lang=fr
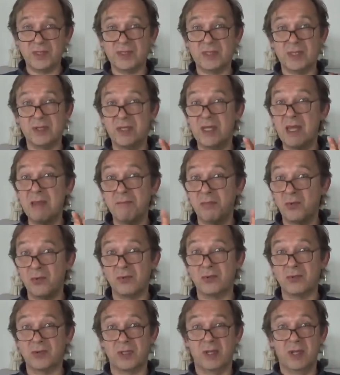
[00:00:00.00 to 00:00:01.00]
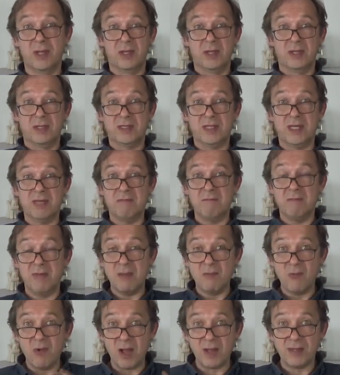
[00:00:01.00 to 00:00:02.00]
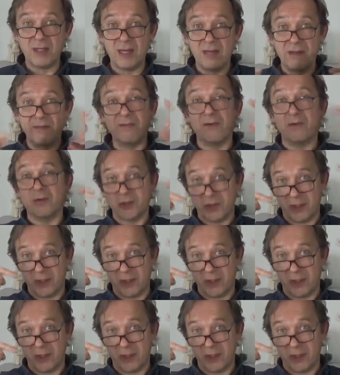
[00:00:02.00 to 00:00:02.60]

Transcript: C'est une éponge, c'est une mémoire d'éléphant.